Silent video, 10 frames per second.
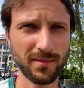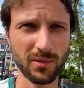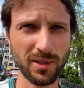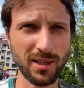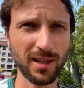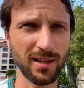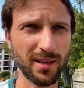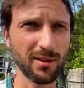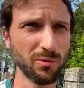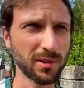und hier keinen
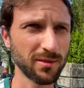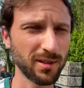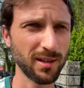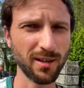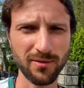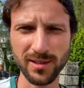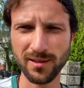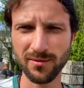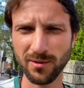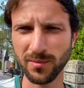anhuste und keinen
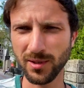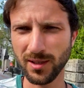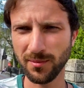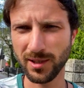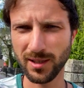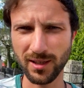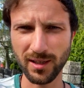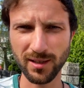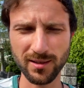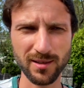anfasse, warum soll ich dann eine Maske
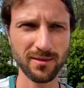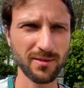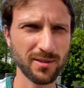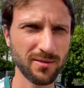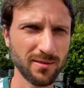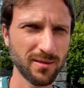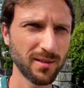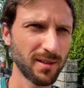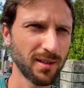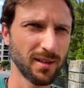tragen? Das ist irgendwie so
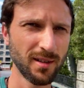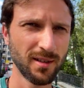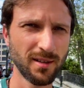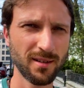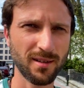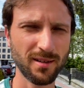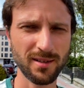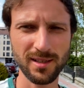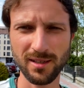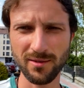ach,
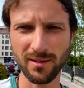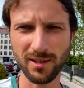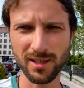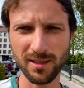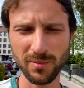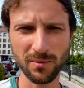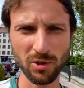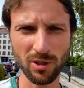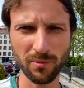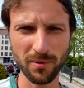weiß ich nicht. Und dann war ich in einem
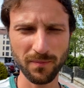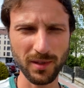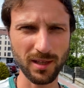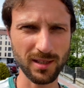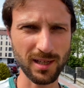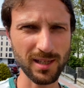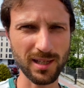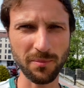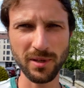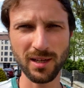Sim-Shop. Ja, da ist alles
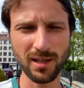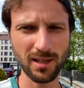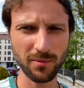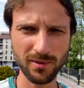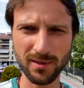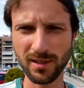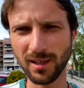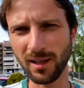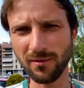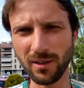abgeklebt und so eine
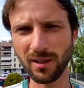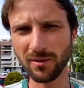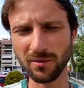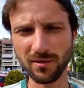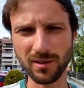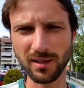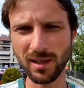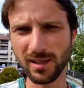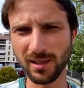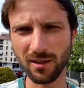Trennwand und ein
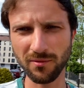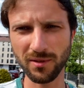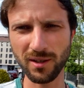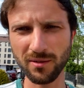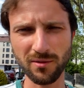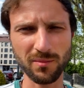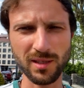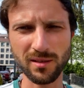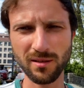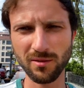Riesenaufwand und
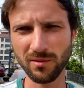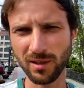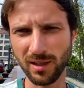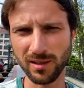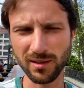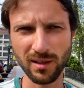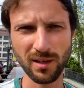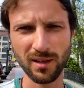Maske und alles.